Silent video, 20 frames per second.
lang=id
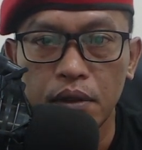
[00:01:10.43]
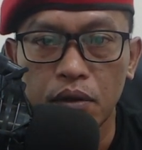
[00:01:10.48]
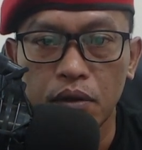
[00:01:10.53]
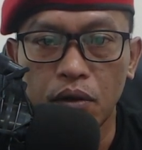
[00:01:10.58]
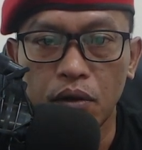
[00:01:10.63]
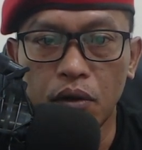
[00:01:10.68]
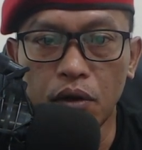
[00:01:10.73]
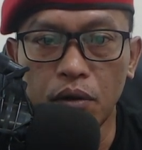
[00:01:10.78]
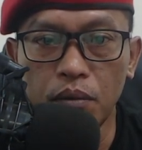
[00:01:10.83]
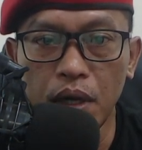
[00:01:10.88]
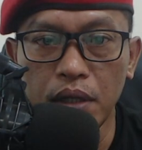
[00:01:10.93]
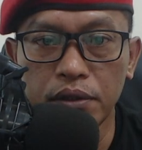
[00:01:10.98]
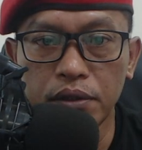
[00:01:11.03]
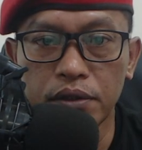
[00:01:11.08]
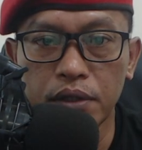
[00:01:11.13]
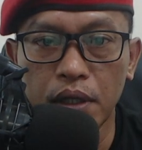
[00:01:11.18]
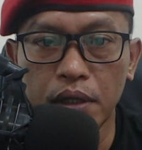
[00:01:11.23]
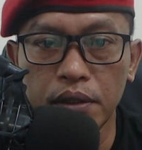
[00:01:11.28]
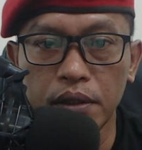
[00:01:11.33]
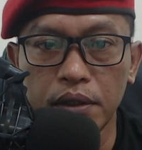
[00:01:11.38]
Korban
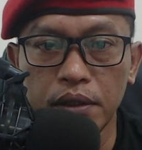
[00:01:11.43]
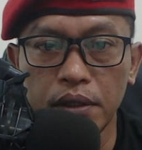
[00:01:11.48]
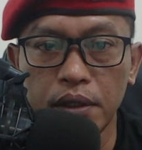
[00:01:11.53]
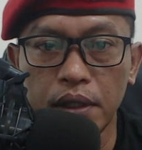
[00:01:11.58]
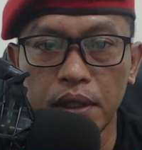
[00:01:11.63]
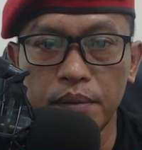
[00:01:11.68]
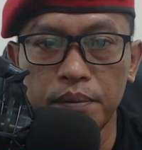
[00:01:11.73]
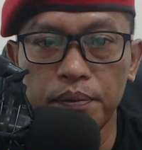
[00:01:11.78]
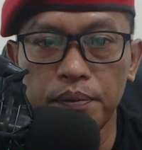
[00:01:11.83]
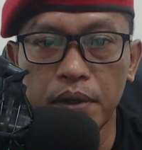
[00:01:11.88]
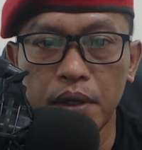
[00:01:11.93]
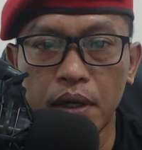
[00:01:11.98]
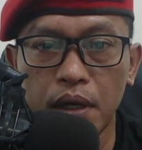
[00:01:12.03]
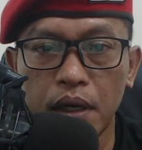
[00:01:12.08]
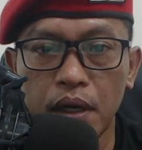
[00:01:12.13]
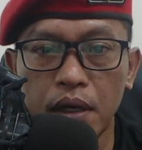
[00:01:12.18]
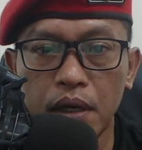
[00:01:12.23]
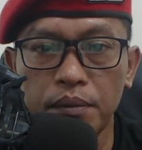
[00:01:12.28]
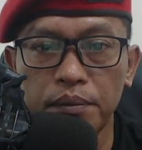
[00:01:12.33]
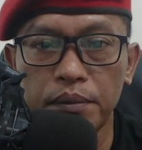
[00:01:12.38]
saat ini dalam
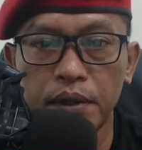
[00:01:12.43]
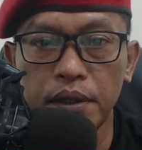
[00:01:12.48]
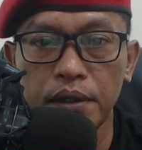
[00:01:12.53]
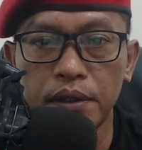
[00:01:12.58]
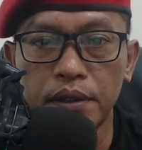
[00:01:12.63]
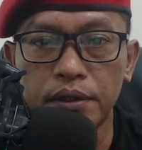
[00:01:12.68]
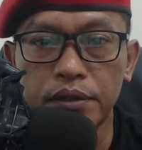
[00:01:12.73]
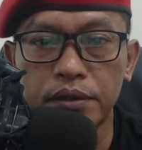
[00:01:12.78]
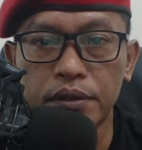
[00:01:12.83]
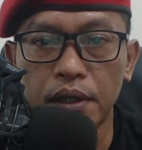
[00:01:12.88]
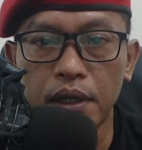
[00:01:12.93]
penanganan medis